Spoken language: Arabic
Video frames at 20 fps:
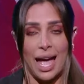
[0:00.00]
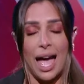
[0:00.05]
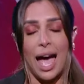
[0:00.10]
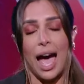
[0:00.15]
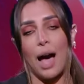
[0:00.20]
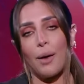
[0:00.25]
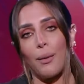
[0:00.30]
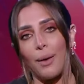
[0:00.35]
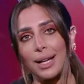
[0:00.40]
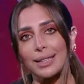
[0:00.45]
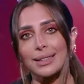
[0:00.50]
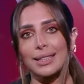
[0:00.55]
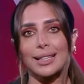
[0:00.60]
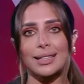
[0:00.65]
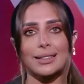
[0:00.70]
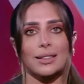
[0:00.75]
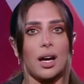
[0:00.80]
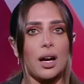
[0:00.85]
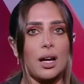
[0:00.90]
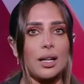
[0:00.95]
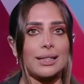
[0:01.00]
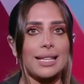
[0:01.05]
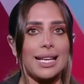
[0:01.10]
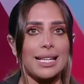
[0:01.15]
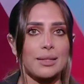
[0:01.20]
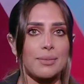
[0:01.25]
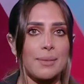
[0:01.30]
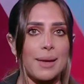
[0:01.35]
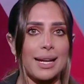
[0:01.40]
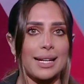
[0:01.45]
او حتى كده عرض
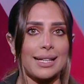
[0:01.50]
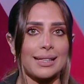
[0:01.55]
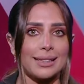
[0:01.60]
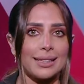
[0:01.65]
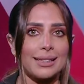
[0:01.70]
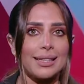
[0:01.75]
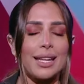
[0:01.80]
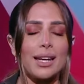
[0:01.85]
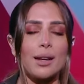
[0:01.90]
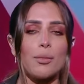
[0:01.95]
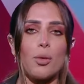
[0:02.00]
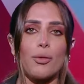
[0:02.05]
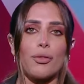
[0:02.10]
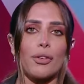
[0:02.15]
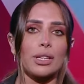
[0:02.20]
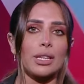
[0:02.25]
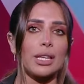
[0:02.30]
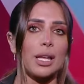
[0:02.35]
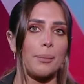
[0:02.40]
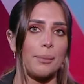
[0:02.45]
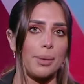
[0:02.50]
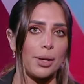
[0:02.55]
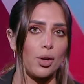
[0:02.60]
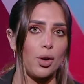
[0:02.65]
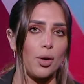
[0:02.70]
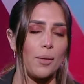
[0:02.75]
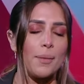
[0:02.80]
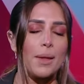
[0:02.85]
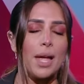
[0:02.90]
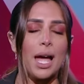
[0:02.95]
اسماء جديده للمفاضله
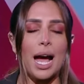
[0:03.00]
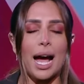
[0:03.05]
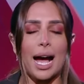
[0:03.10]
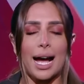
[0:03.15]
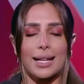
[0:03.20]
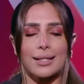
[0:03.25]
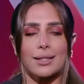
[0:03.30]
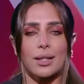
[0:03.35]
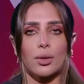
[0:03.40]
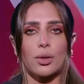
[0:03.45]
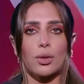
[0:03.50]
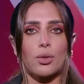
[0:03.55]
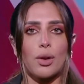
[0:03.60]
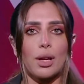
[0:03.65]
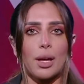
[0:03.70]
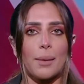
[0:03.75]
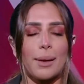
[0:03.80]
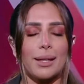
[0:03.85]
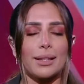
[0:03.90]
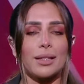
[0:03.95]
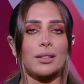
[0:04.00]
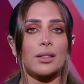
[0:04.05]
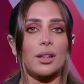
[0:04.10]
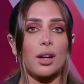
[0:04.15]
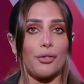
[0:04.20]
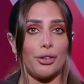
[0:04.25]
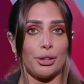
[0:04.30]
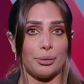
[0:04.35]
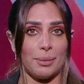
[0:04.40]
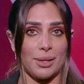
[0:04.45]
بينهم عايزه اقول لكم كمان ان
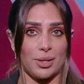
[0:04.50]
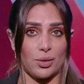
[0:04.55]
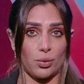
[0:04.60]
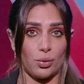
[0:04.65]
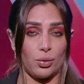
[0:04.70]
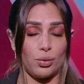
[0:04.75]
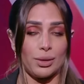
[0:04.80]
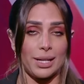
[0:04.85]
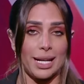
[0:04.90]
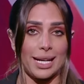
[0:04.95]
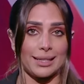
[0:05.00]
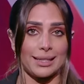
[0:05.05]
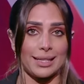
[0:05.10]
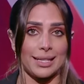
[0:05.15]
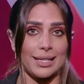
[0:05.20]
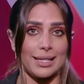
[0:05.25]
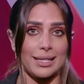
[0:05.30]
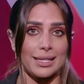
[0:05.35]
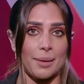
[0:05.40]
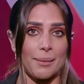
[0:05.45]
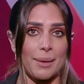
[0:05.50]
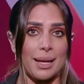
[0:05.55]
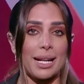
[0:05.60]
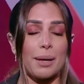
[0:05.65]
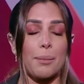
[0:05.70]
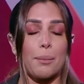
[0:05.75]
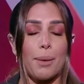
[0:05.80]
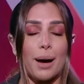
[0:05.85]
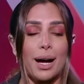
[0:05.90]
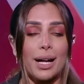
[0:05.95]
رفض مسؤولو نادي الزمالك
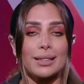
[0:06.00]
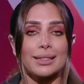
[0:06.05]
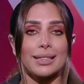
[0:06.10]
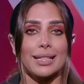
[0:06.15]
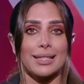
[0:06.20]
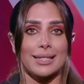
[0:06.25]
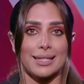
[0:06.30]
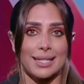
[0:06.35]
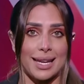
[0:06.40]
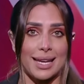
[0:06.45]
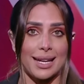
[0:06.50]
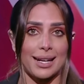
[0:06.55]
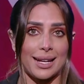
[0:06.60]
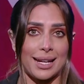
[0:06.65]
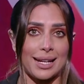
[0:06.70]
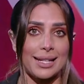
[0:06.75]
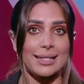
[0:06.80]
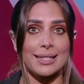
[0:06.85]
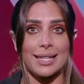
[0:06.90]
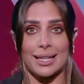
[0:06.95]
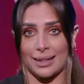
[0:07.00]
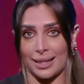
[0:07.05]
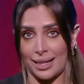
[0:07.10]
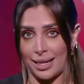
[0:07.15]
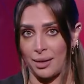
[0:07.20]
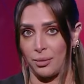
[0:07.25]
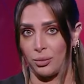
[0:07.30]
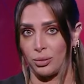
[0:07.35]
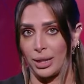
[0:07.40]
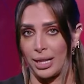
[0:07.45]
بعض السير
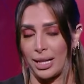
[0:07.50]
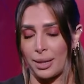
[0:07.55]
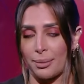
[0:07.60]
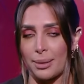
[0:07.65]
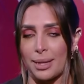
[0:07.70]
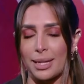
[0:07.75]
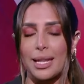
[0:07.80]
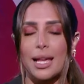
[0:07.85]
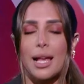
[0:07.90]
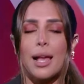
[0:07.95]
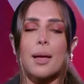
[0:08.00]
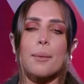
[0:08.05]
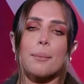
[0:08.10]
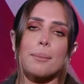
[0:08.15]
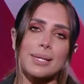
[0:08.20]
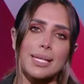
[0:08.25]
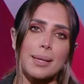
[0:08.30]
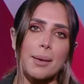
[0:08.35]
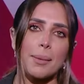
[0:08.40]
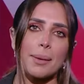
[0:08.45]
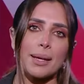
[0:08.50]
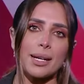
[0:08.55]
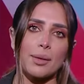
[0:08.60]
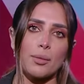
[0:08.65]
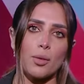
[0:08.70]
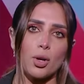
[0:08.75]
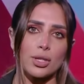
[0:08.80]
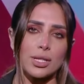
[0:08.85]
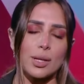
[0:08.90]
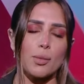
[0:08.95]
الذاتيه للمدربين بسبب ان
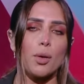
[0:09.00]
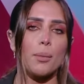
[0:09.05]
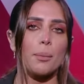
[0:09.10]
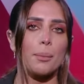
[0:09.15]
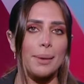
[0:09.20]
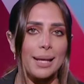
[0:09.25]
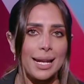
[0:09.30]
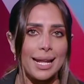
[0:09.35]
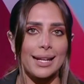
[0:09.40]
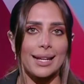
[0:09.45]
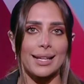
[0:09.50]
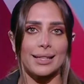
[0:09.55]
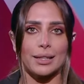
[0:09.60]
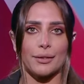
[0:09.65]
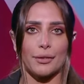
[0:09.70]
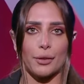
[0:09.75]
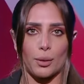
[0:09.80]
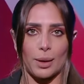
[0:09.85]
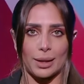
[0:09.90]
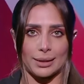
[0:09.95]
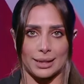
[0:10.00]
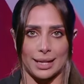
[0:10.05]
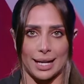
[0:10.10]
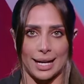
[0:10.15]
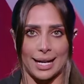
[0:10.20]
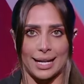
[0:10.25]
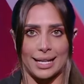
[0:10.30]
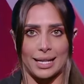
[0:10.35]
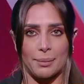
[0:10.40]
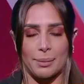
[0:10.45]
معظمهم بلا نادي في الوقت
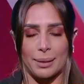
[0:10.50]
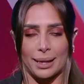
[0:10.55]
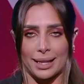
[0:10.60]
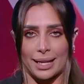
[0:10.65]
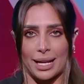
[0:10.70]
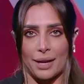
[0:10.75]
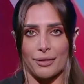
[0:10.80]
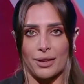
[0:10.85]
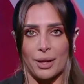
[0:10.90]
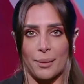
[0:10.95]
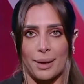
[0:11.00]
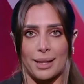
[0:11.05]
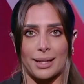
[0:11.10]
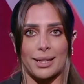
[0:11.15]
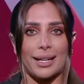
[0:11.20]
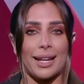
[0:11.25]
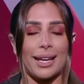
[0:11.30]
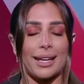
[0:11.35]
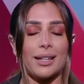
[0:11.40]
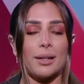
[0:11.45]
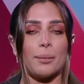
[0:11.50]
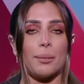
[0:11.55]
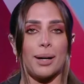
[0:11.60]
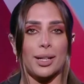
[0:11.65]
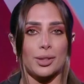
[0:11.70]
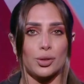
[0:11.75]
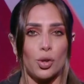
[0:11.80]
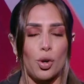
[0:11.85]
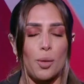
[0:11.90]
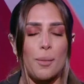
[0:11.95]
الحالي بخلاف كمان الى ان
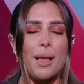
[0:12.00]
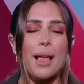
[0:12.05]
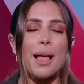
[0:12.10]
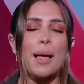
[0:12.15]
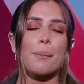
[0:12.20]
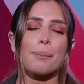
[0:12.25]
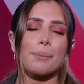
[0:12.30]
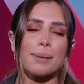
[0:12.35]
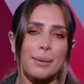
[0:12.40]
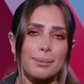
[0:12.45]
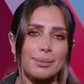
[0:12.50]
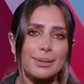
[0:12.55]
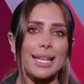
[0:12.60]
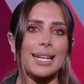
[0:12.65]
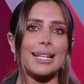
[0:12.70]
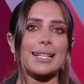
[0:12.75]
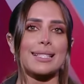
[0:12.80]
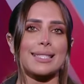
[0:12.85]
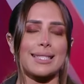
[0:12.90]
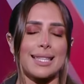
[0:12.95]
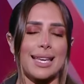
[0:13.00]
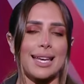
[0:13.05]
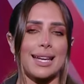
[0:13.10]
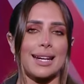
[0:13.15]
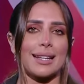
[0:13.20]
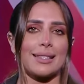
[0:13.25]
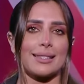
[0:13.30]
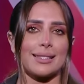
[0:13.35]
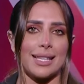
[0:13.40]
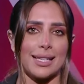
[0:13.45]
بعضهم بيمتلك
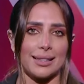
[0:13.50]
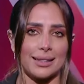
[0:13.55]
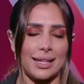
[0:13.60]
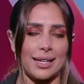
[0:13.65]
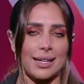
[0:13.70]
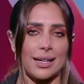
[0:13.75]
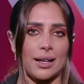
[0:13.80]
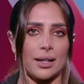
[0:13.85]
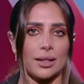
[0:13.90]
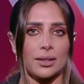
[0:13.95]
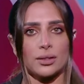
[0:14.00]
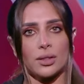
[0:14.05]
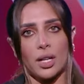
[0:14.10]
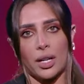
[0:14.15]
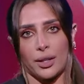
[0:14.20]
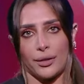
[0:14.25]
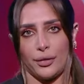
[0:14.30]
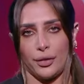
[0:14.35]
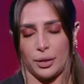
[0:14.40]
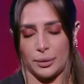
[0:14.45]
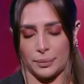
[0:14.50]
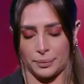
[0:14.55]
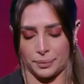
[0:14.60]
سير ذاتيه ضعيفه